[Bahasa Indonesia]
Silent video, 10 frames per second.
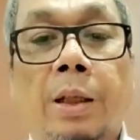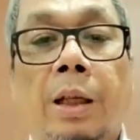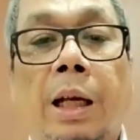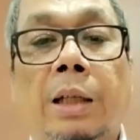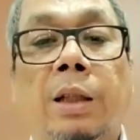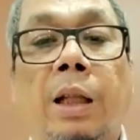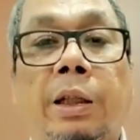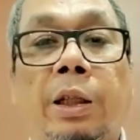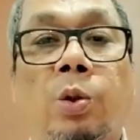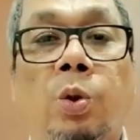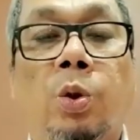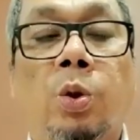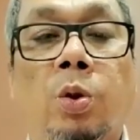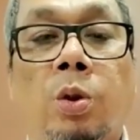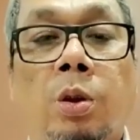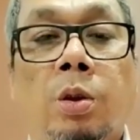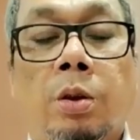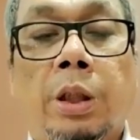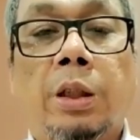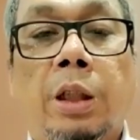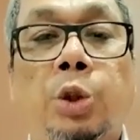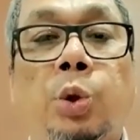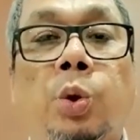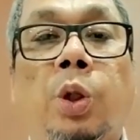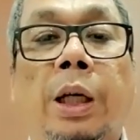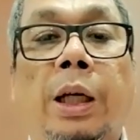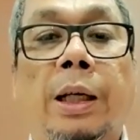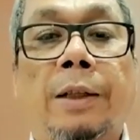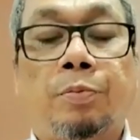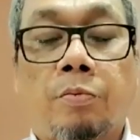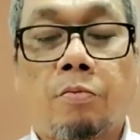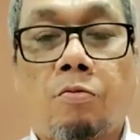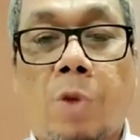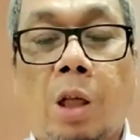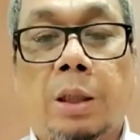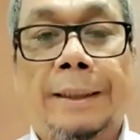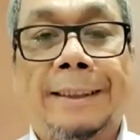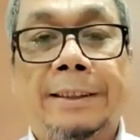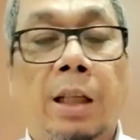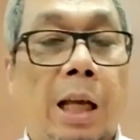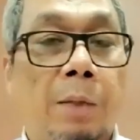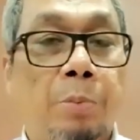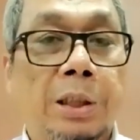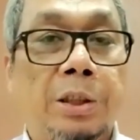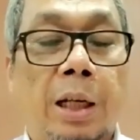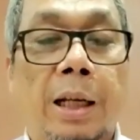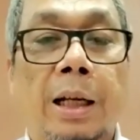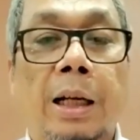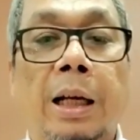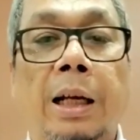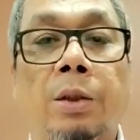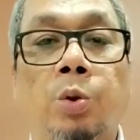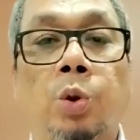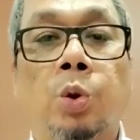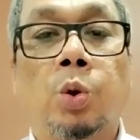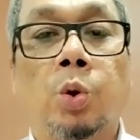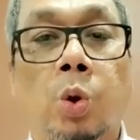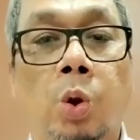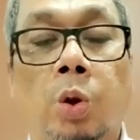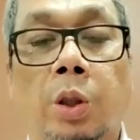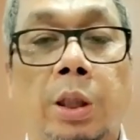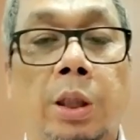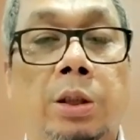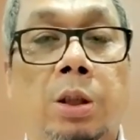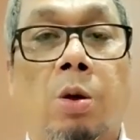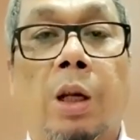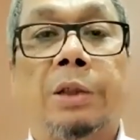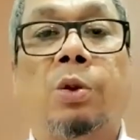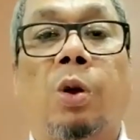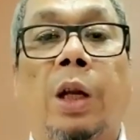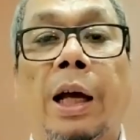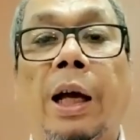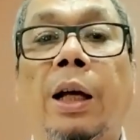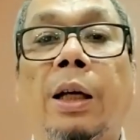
Nah, selain itu kita juga uh, sedang merencanakan untuk turun ke sekolah-sekolah